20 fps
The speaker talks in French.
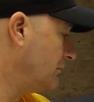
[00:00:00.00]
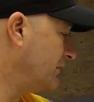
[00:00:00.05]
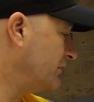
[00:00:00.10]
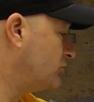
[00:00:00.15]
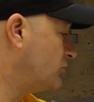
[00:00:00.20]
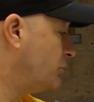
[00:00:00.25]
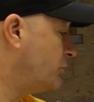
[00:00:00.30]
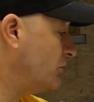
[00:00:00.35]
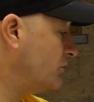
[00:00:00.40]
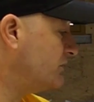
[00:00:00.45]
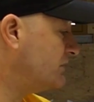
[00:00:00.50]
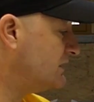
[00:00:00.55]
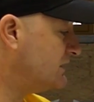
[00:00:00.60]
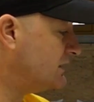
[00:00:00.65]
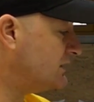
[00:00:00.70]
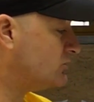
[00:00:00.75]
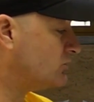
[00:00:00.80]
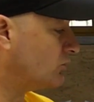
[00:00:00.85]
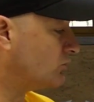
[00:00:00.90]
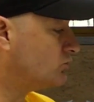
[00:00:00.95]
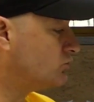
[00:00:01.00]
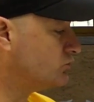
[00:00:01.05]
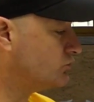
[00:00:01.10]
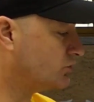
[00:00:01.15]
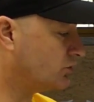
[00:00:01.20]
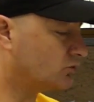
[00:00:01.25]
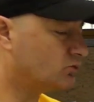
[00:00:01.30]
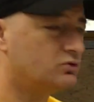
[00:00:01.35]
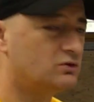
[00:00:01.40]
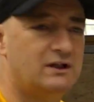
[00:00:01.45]
euh, tu peux l'utiliser sur tout,
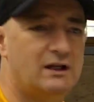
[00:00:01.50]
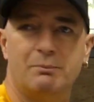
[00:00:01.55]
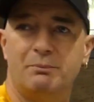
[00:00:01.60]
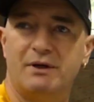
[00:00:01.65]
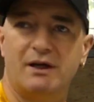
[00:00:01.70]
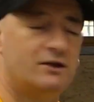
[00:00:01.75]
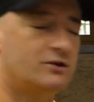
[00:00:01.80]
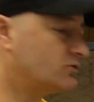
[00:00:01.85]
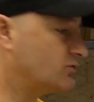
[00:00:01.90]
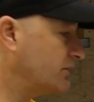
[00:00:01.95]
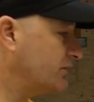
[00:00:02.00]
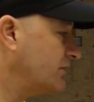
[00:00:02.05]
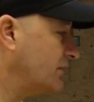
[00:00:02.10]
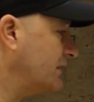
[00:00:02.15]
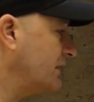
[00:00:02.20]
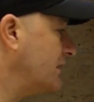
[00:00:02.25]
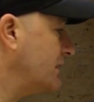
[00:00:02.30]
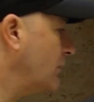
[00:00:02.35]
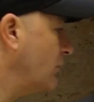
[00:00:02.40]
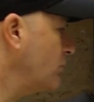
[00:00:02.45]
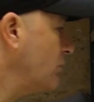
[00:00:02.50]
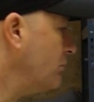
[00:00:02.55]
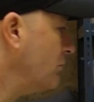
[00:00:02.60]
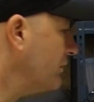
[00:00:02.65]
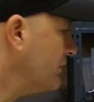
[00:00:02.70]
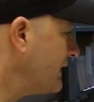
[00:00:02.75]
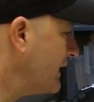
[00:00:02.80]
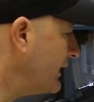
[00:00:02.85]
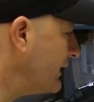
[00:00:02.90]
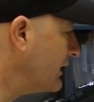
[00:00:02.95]
sur toutes les pièces, tu vois, sur des
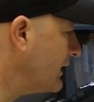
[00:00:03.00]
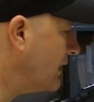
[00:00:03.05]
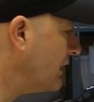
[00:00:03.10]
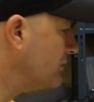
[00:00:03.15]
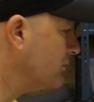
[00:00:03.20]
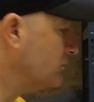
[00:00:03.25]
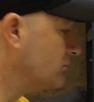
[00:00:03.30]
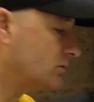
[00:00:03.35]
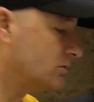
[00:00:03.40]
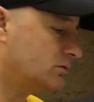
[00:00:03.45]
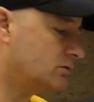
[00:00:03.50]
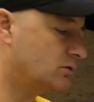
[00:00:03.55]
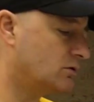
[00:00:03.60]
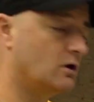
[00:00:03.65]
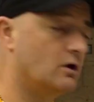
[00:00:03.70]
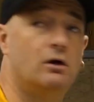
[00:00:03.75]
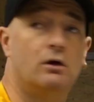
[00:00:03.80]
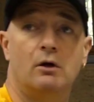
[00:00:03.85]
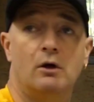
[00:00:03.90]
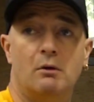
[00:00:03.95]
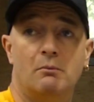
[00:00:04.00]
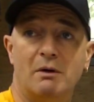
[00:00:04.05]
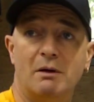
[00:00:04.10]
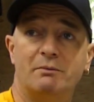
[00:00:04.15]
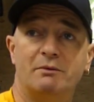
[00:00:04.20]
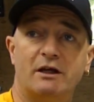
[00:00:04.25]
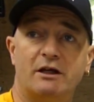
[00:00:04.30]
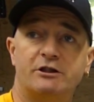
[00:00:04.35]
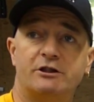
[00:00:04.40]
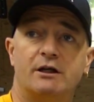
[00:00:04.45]
déroulements très crado, euh,
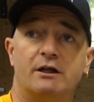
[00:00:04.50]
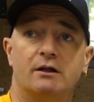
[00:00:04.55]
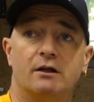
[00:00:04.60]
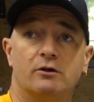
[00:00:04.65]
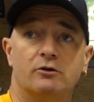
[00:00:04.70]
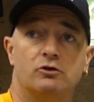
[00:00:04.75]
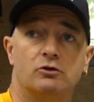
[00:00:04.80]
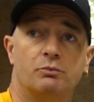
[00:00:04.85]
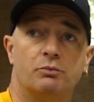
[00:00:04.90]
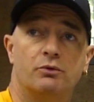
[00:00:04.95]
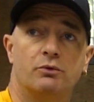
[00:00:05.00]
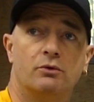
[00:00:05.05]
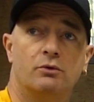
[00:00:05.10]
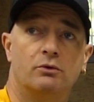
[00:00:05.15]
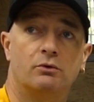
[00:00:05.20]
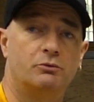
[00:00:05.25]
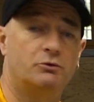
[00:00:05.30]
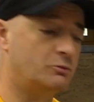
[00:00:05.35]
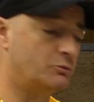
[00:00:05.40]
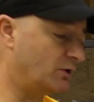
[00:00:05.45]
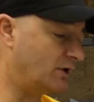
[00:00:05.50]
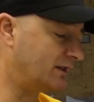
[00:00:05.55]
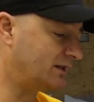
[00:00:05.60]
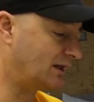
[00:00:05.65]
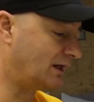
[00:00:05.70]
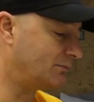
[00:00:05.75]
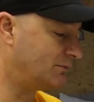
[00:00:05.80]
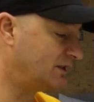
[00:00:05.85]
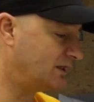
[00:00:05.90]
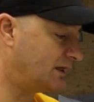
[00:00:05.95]
même ta chaîne, hein, tu peux, tu peux la
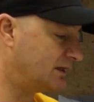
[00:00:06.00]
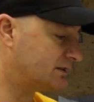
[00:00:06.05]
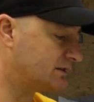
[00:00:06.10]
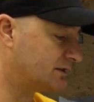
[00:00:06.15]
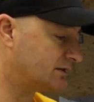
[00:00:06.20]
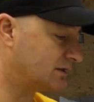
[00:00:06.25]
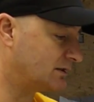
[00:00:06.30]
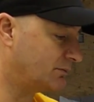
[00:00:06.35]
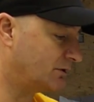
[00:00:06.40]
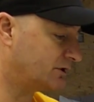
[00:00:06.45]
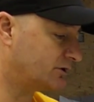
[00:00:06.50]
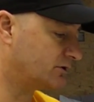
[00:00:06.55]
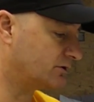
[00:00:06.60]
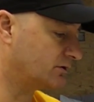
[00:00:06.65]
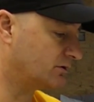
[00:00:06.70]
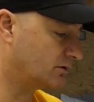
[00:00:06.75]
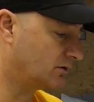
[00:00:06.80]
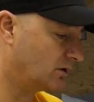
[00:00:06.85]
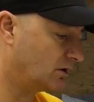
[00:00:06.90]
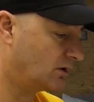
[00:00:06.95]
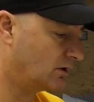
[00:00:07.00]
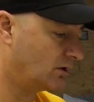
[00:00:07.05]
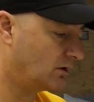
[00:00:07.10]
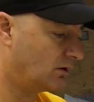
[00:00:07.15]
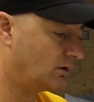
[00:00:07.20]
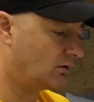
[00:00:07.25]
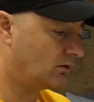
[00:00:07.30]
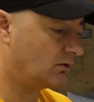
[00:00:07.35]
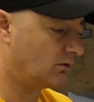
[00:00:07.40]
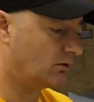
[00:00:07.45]
terminer avec ça, ça marche. Les euh.
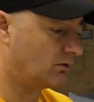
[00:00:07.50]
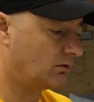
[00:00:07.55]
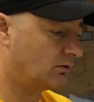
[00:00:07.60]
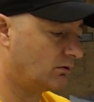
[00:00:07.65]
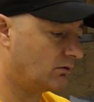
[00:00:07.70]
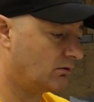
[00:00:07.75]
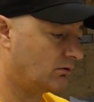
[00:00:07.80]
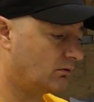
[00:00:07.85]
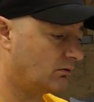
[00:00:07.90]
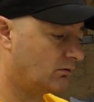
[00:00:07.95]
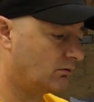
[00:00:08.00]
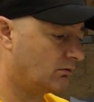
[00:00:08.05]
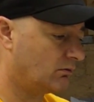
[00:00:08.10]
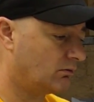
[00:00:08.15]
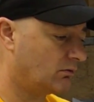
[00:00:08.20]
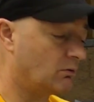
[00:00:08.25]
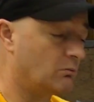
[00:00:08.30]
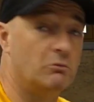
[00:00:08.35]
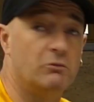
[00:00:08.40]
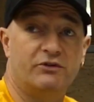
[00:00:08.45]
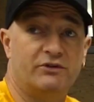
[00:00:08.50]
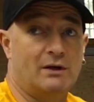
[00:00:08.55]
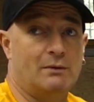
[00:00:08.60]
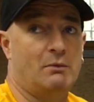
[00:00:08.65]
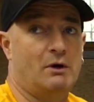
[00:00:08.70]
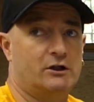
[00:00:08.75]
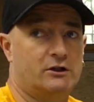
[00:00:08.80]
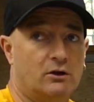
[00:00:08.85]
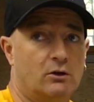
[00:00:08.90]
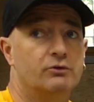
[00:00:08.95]
disques de frein aussi, tout ça Ça
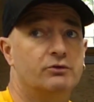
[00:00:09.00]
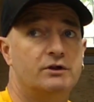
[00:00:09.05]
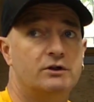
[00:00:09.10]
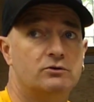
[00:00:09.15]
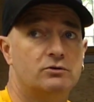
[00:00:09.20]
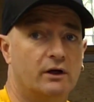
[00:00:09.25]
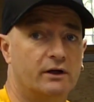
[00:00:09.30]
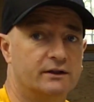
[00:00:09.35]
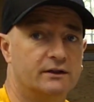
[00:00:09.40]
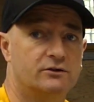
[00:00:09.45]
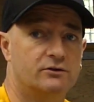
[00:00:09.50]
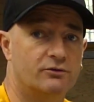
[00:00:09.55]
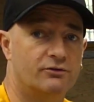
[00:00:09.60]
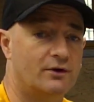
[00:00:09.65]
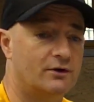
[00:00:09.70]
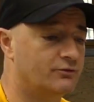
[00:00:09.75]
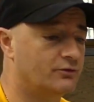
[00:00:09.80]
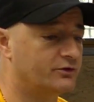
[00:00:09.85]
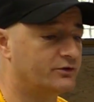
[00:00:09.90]
marchera aussi sur un disque de frein,